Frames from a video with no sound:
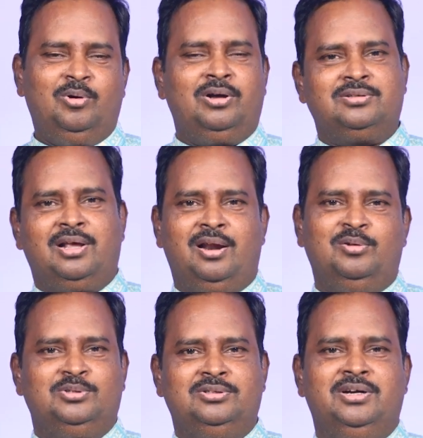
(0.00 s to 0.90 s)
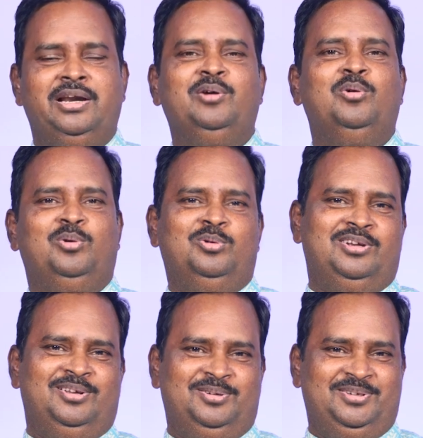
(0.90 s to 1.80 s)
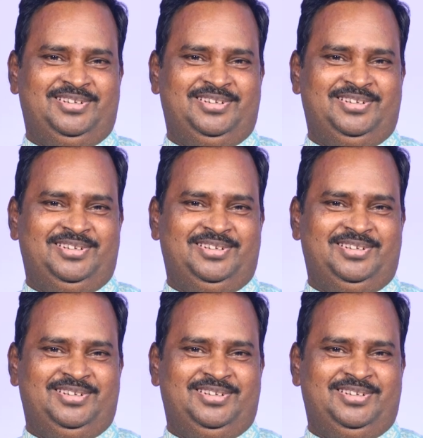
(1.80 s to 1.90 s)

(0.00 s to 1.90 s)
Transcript: ఒక్కసారి ఆలోచించాడు ఏం కోరుకుంటారు